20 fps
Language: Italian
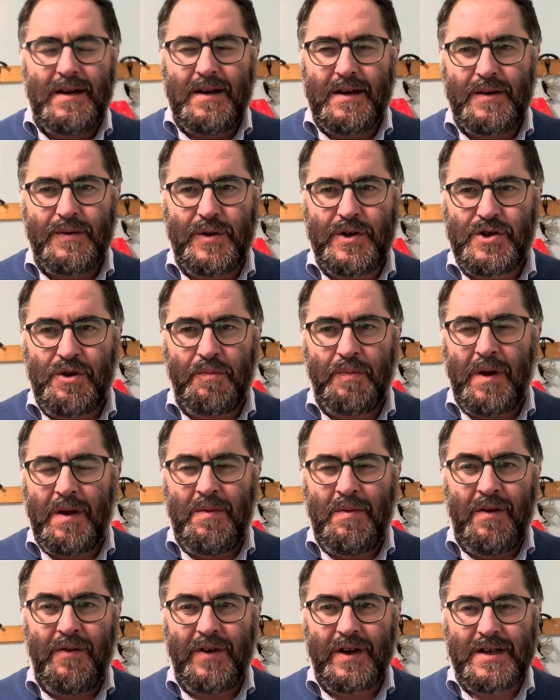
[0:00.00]
Questo
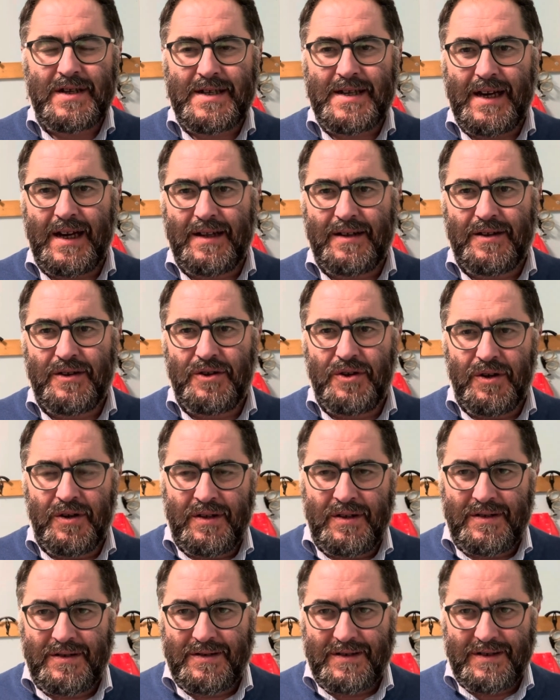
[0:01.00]
primo
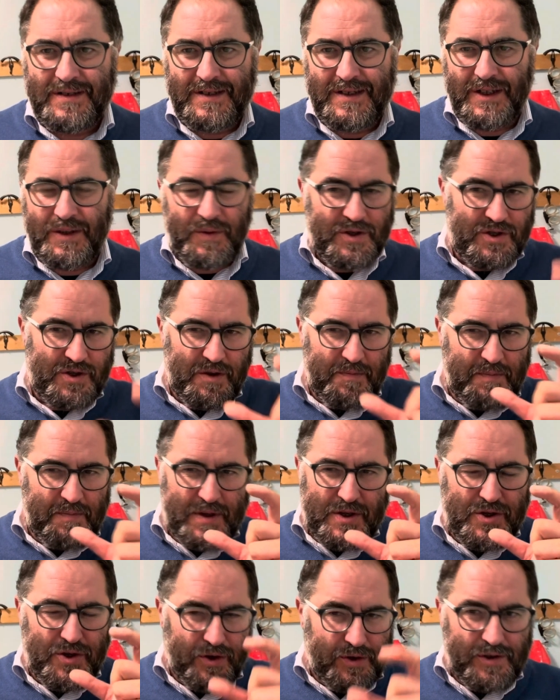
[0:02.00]
versetto di questo
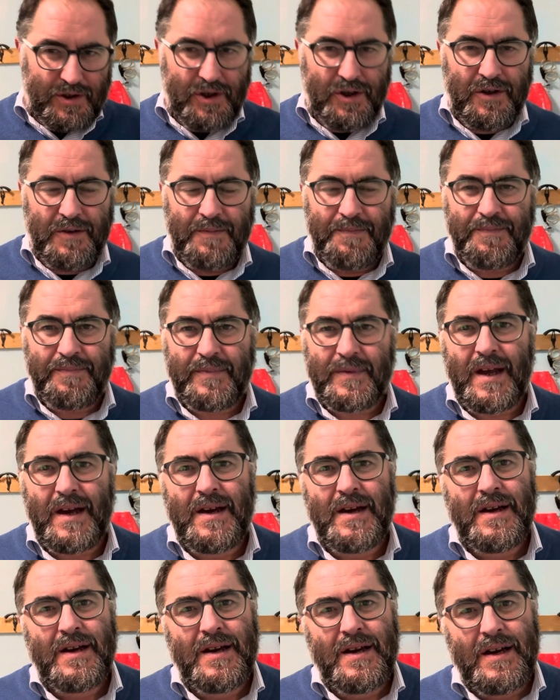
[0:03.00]
episodio
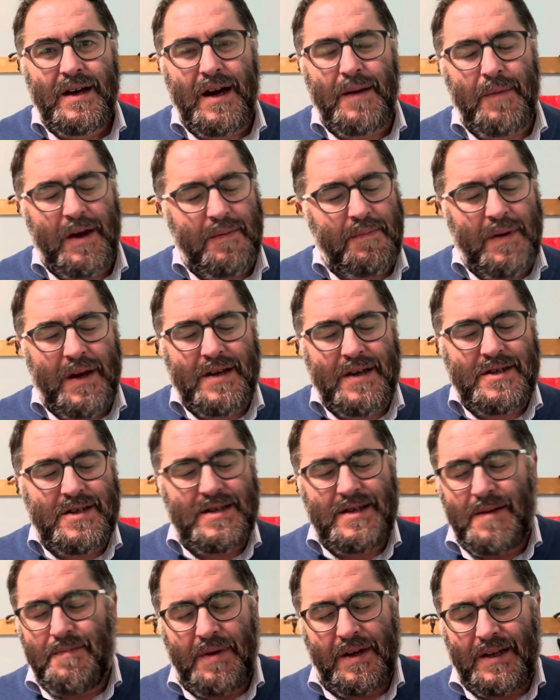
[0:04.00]
a me piace
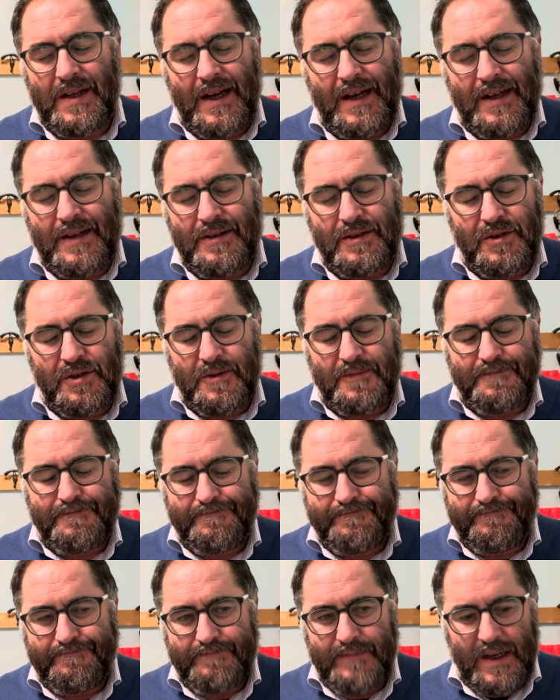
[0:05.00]
sempre tanto.
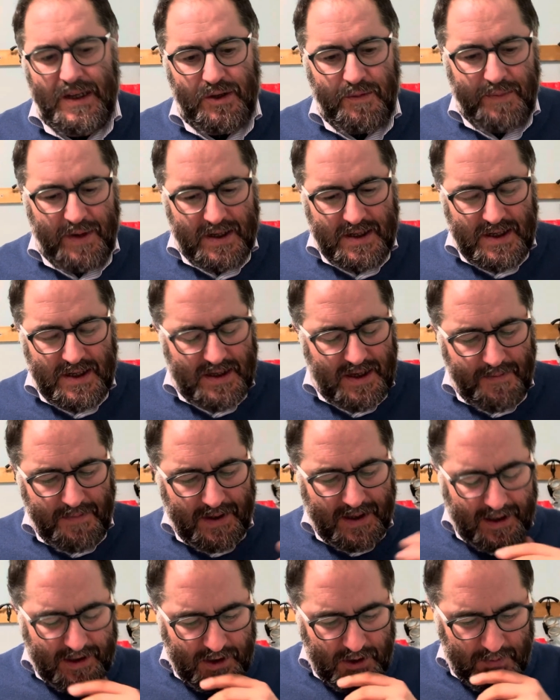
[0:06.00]
Ecco, piace sempre
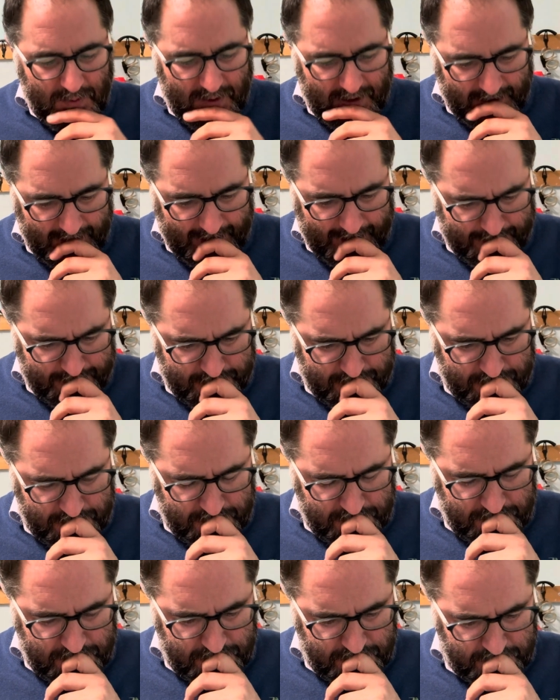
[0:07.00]
tanto perché
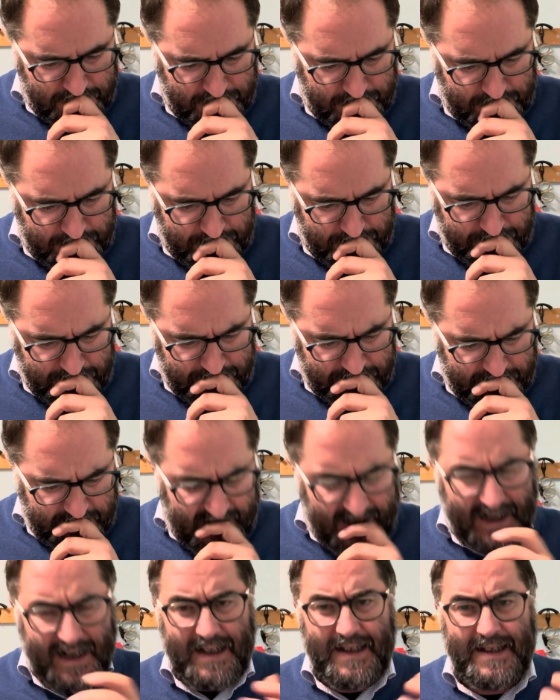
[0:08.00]

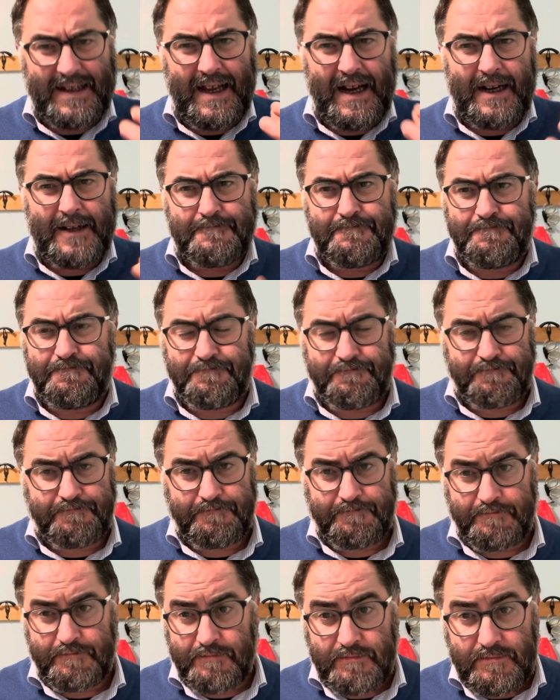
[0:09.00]
in realtà
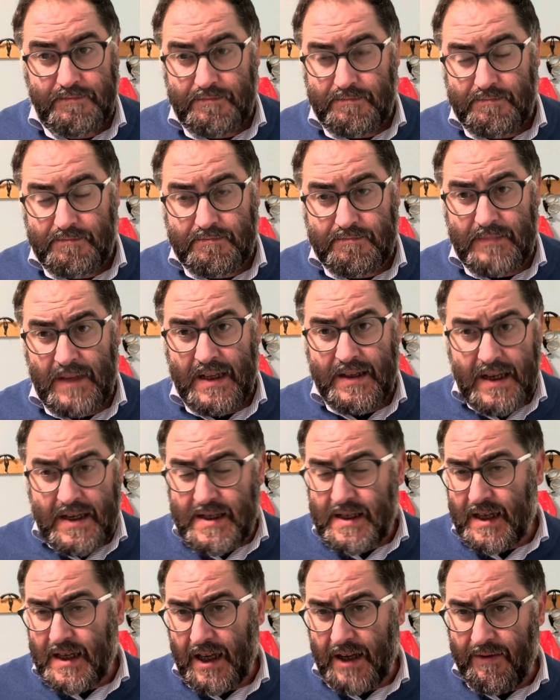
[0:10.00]

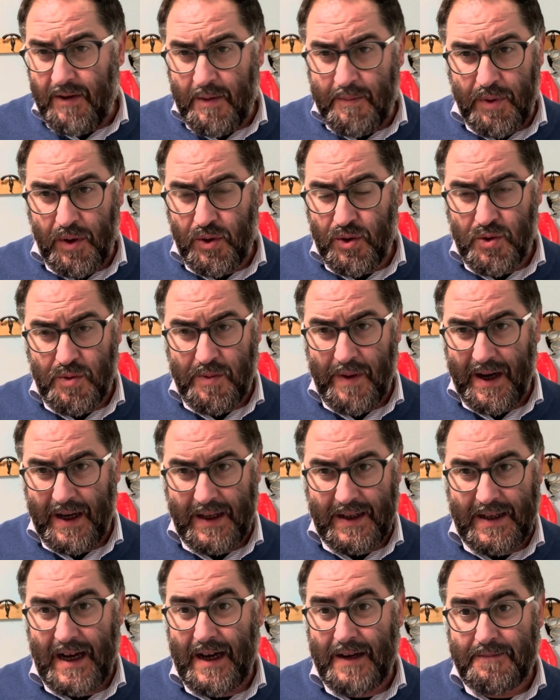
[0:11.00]
descrive un po'
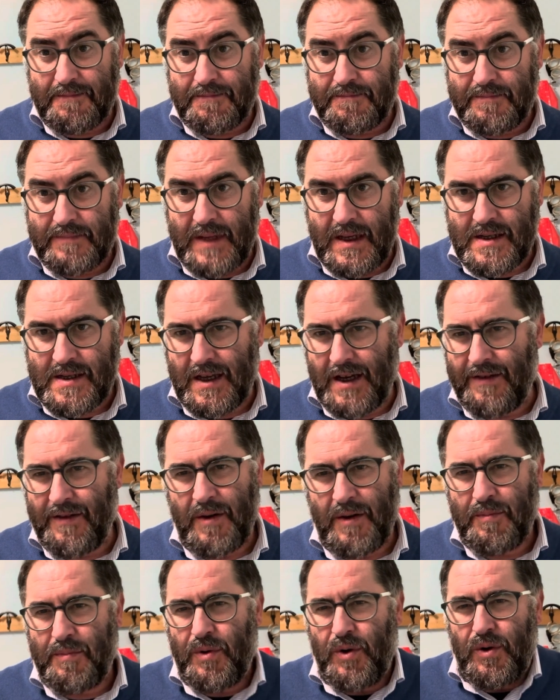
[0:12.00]
l'umanità, descrive
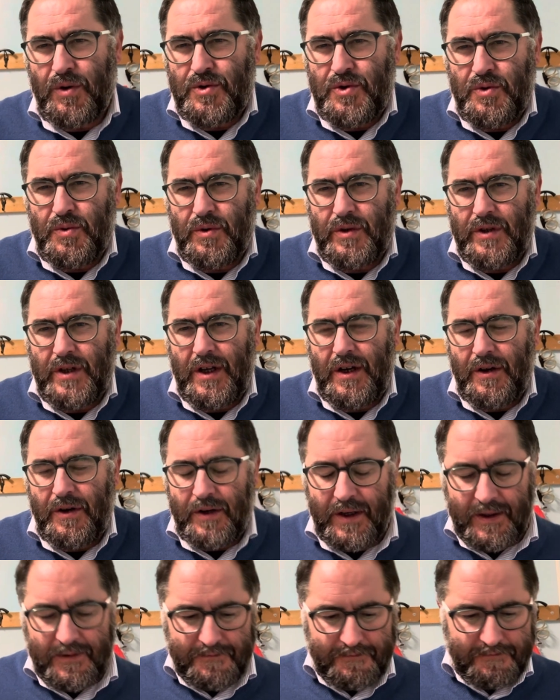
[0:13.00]
un po' ognuno di
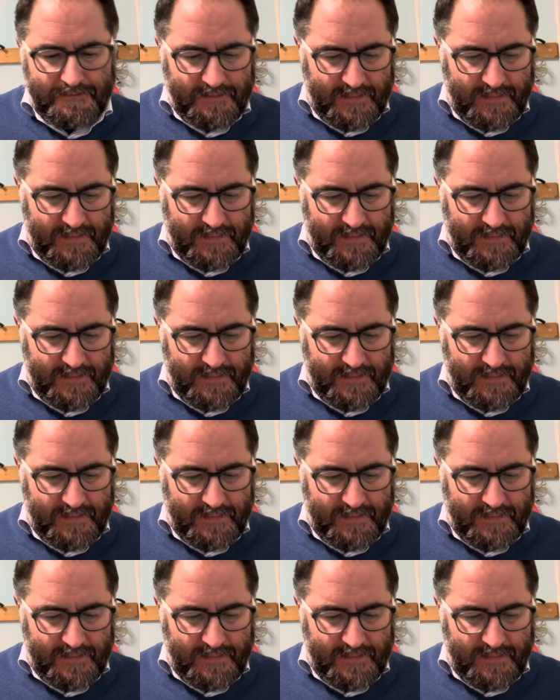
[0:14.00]
noi,